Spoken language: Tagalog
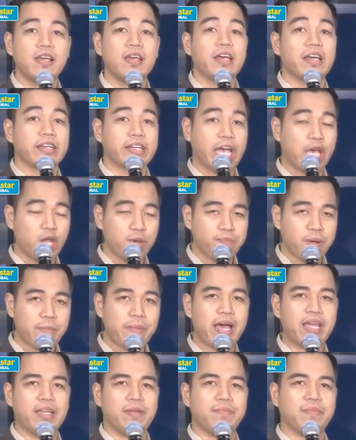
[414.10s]

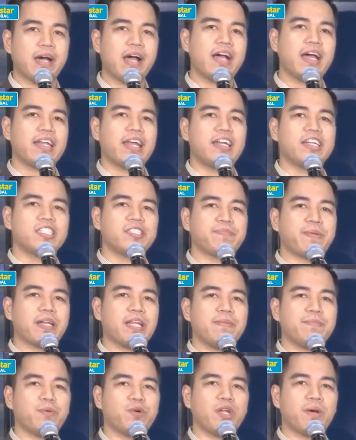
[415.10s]
Gayunpaman, makakaranas pa
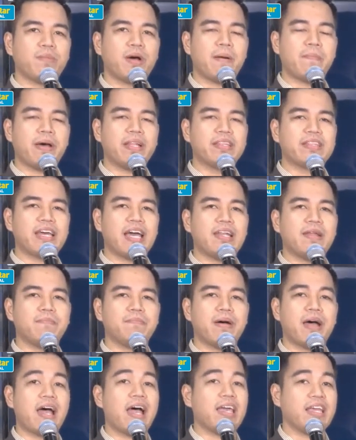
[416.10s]
rin po ng mga banta ng
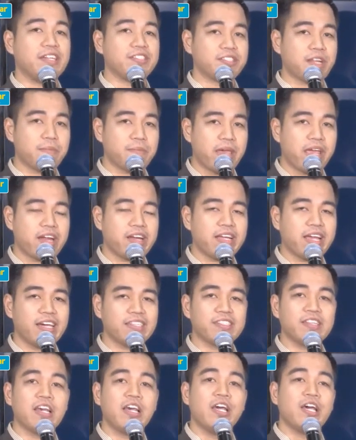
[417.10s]
baha in some
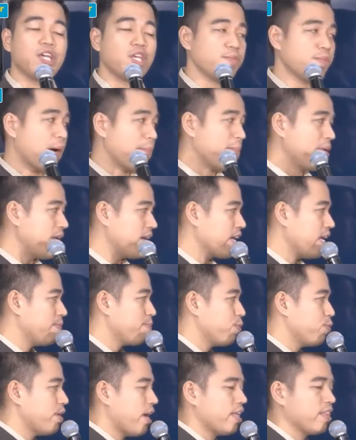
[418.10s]
areas. Yung mga binanggit
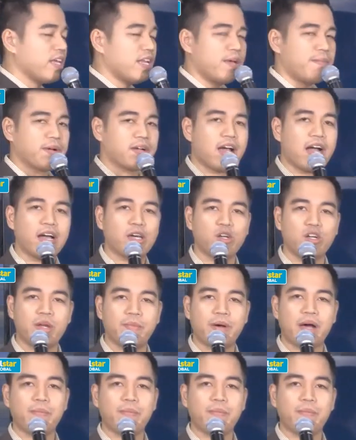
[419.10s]
po natin na magkakaroon ng mga